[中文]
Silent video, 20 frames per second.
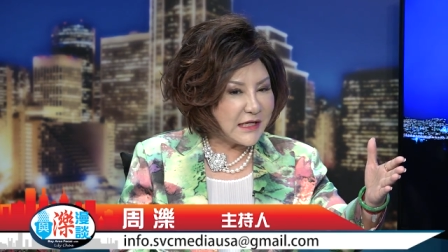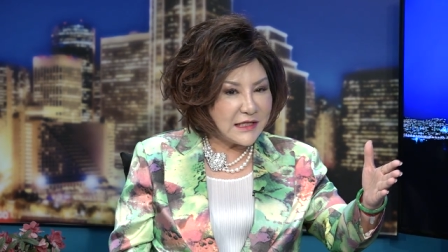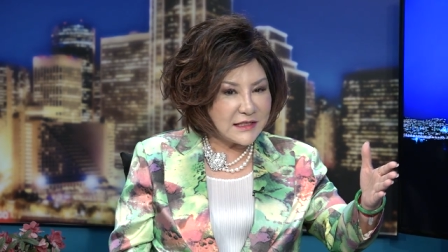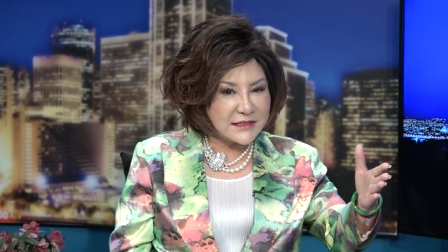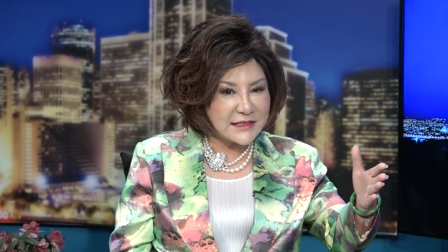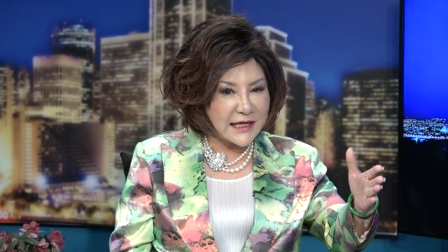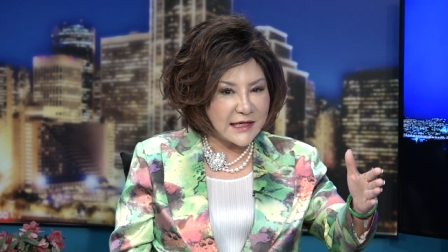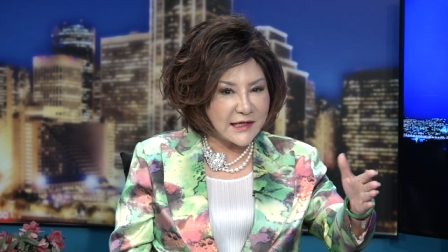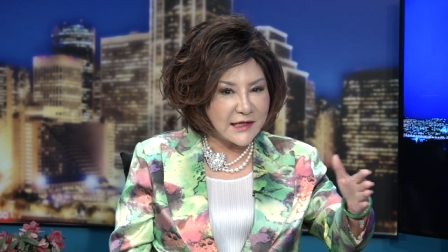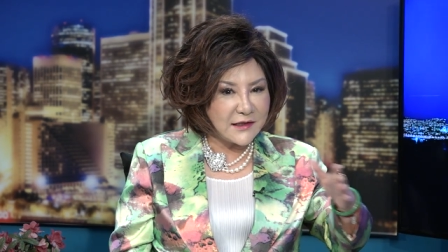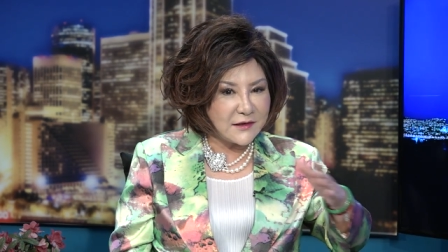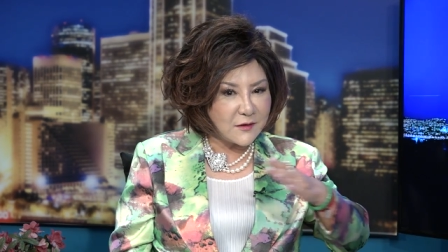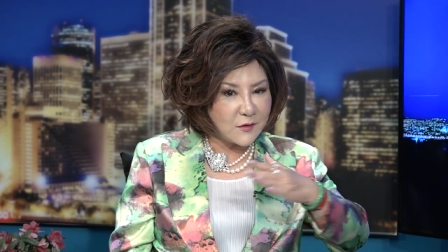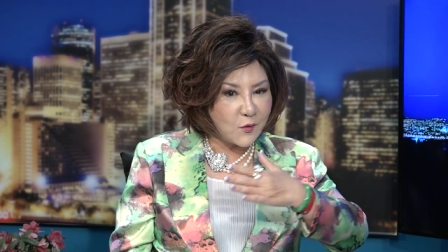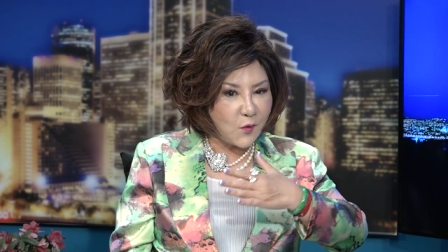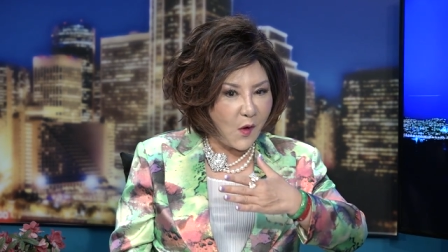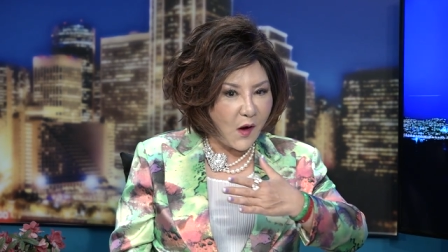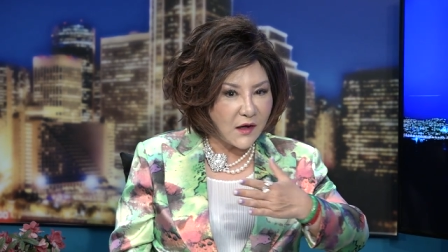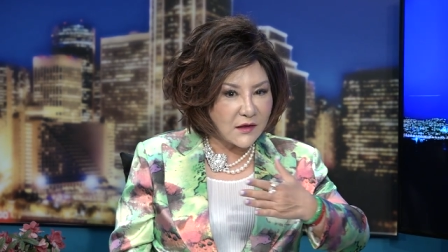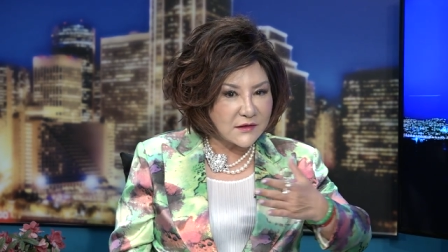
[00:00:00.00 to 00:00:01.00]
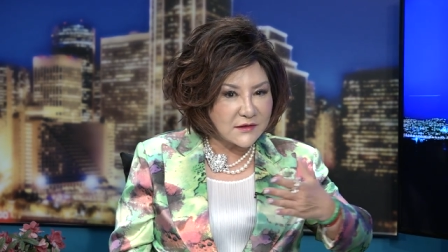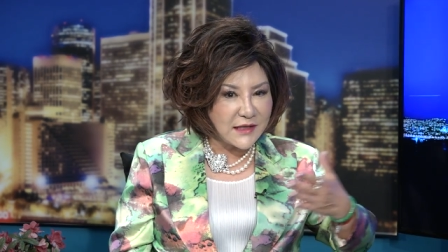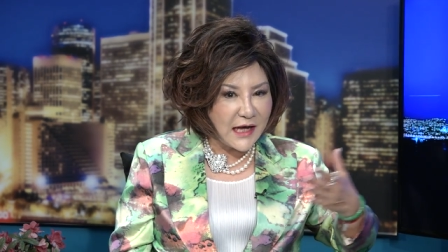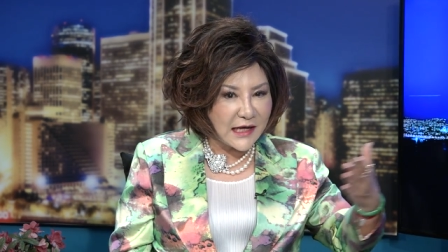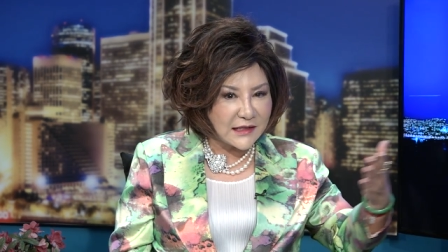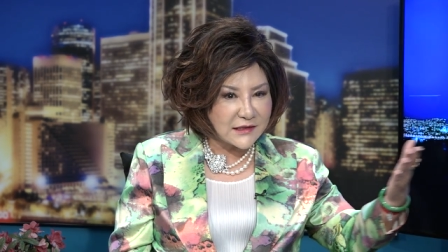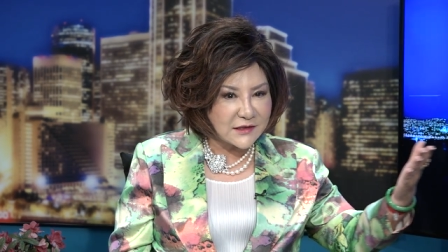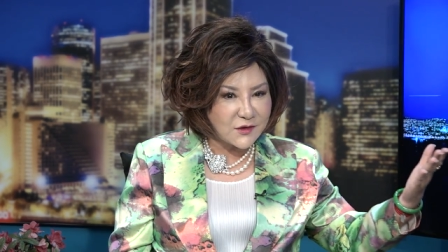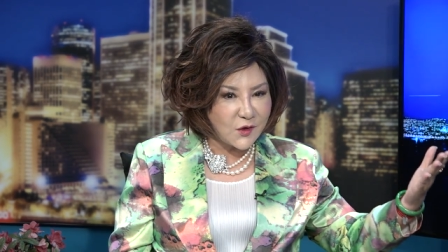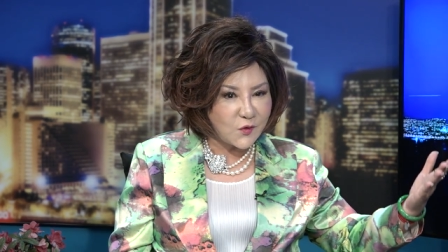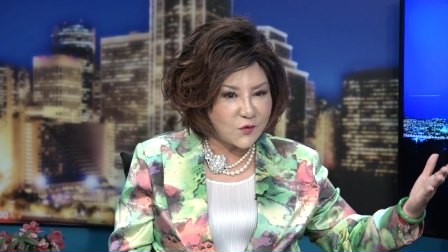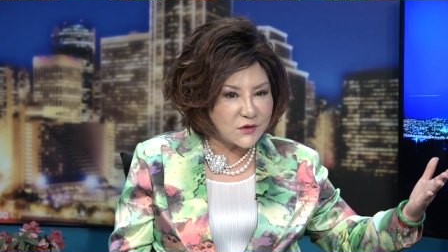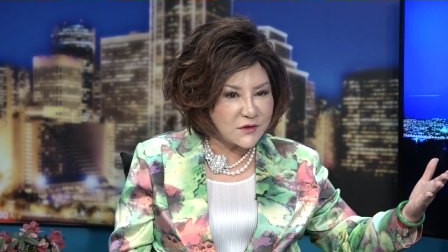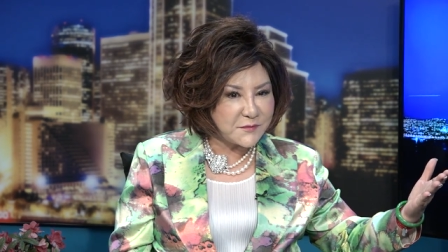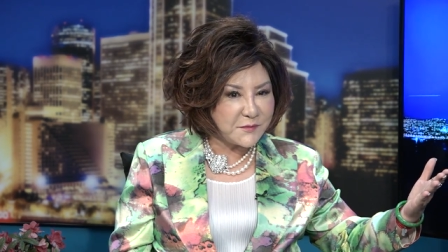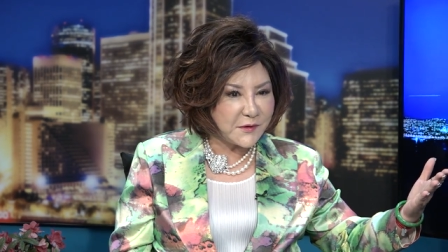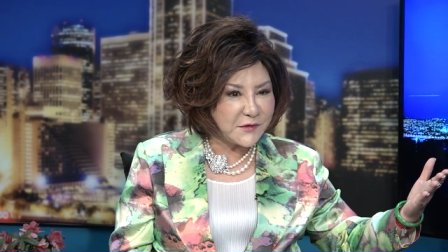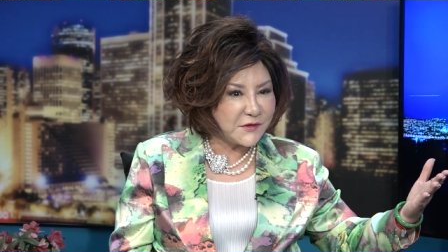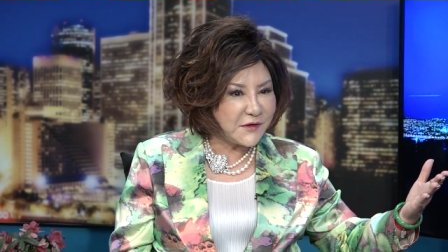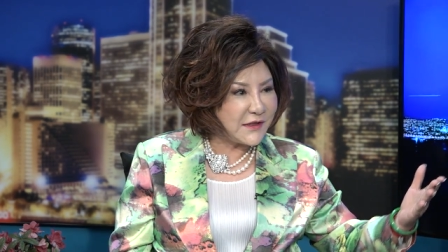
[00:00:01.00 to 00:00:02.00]
再跟广大的投资
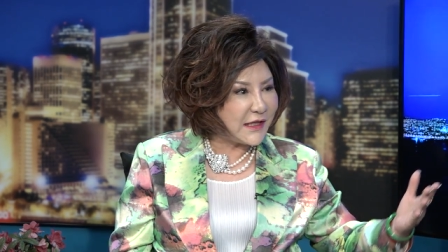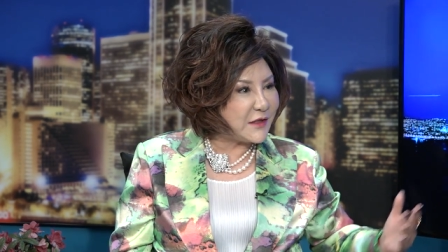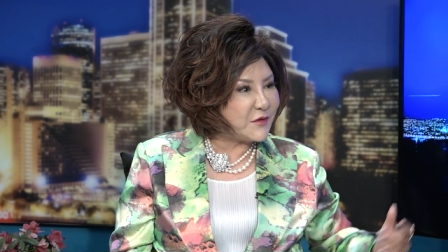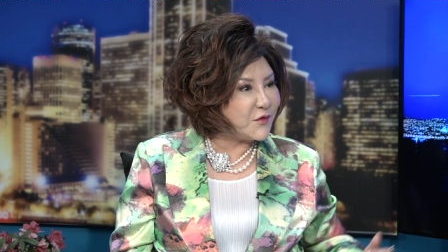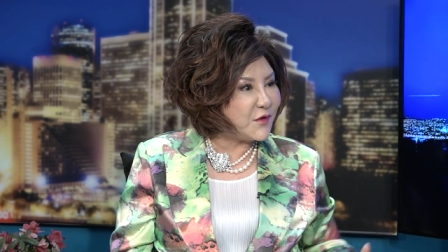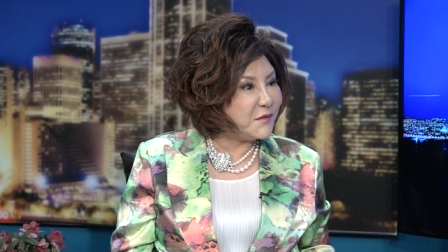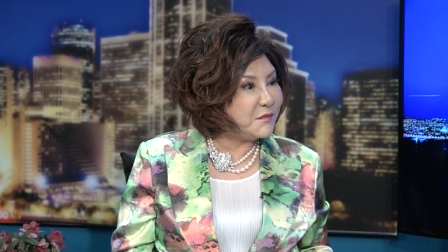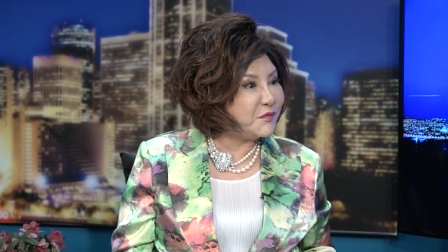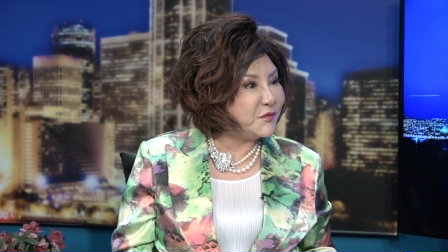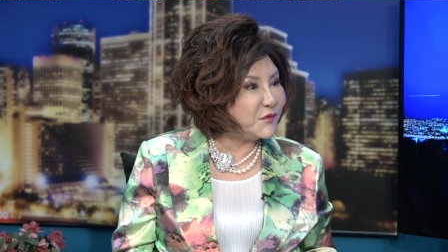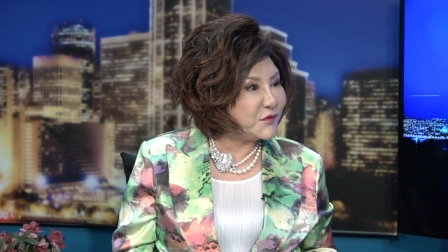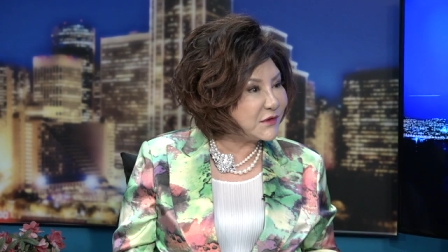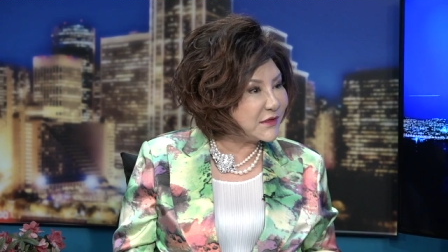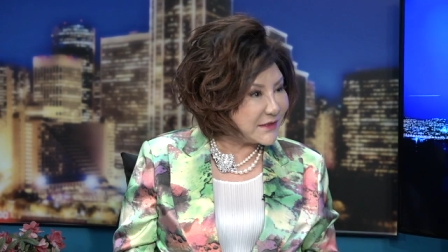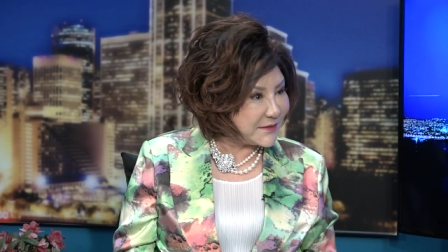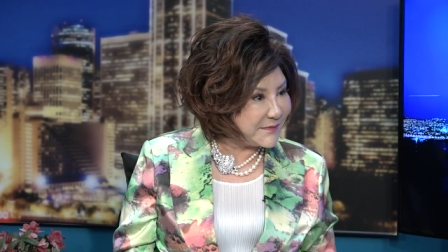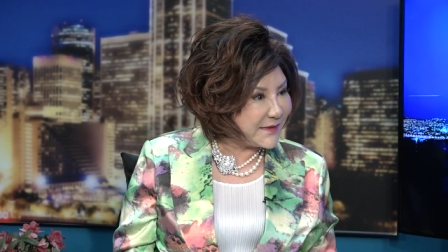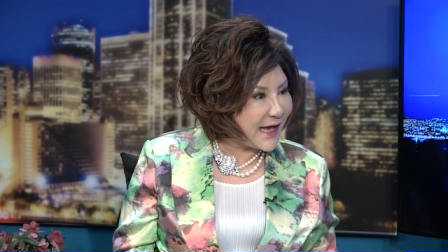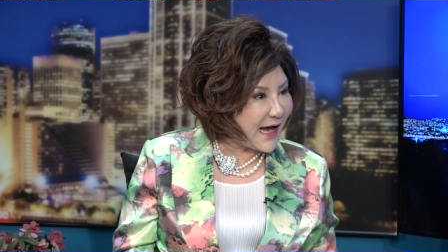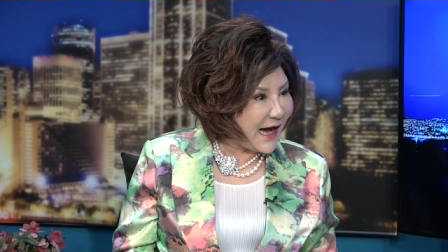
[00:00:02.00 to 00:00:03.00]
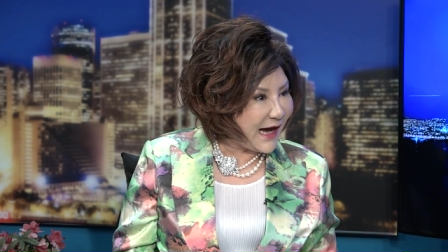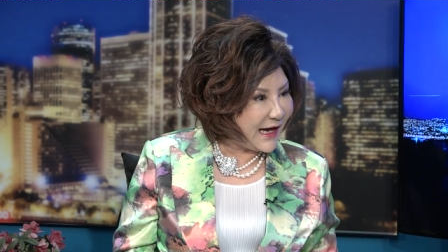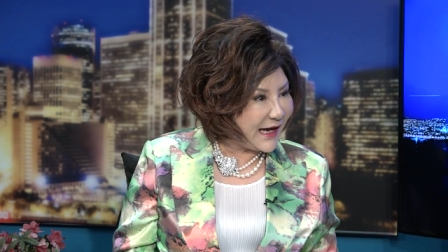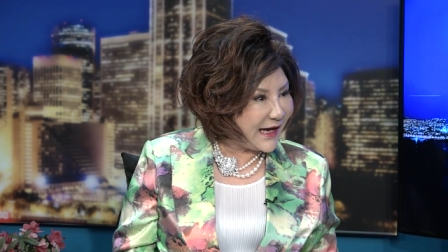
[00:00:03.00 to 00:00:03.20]
朋友来宣布怎么样？